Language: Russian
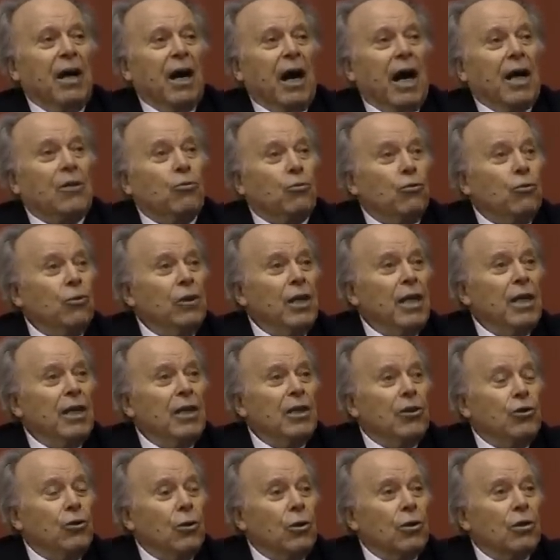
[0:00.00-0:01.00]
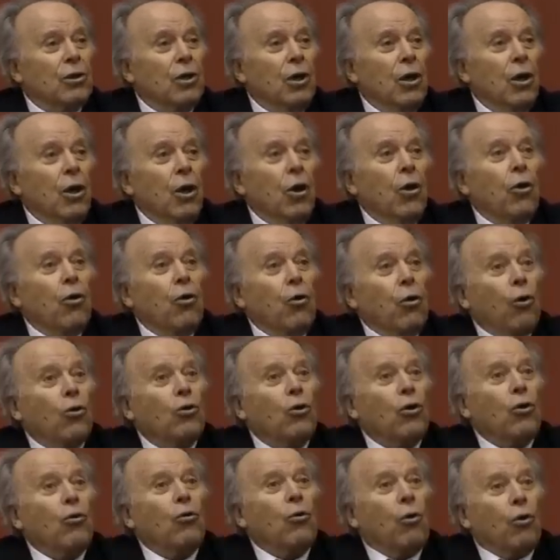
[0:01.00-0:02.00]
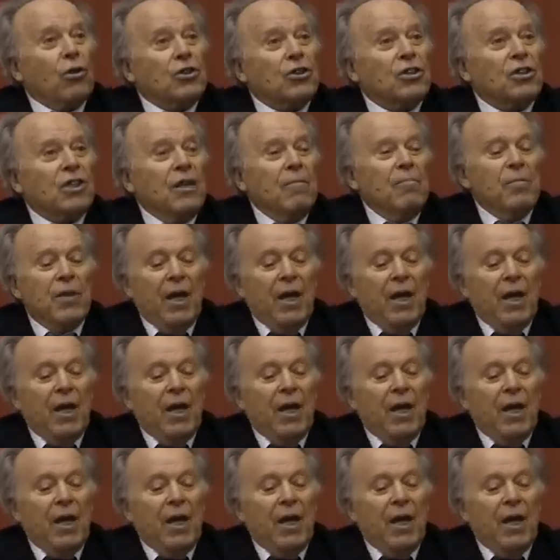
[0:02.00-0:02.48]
Откуда идет Холокост?